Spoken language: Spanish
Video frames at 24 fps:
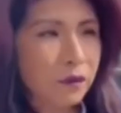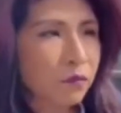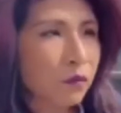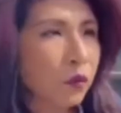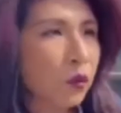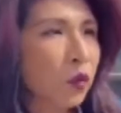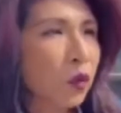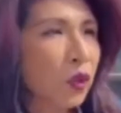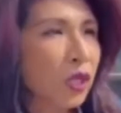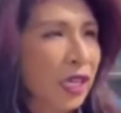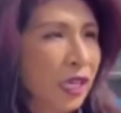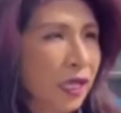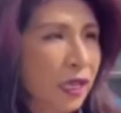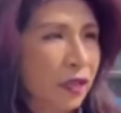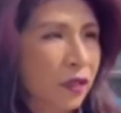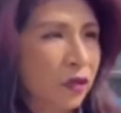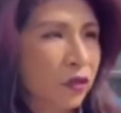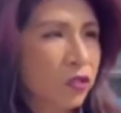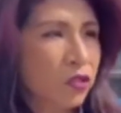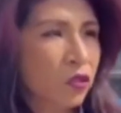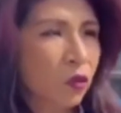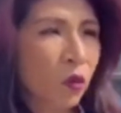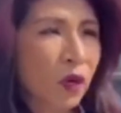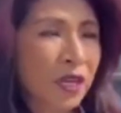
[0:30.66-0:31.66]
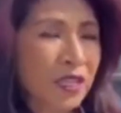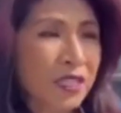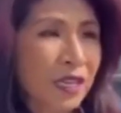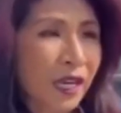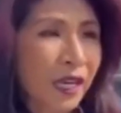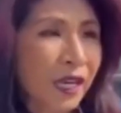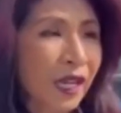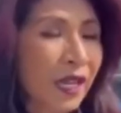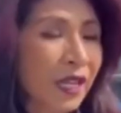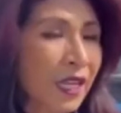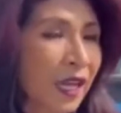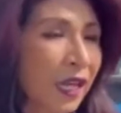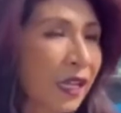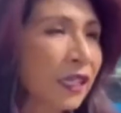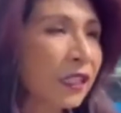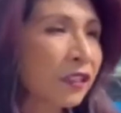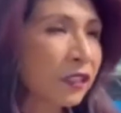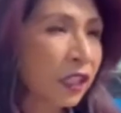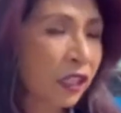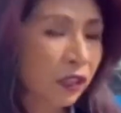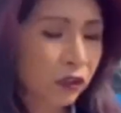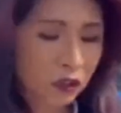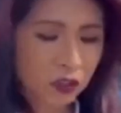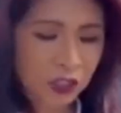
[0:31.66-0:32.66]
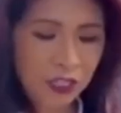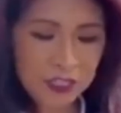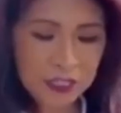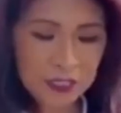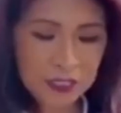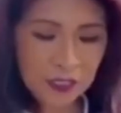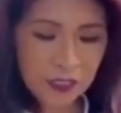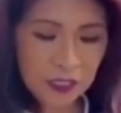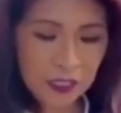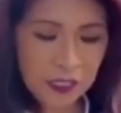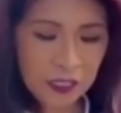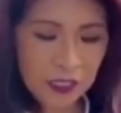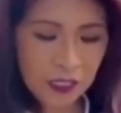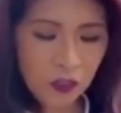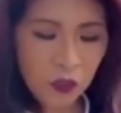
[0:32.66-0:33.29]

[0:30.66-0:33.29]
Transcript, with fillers: Burguillos, Huachacalla, entre otras eh,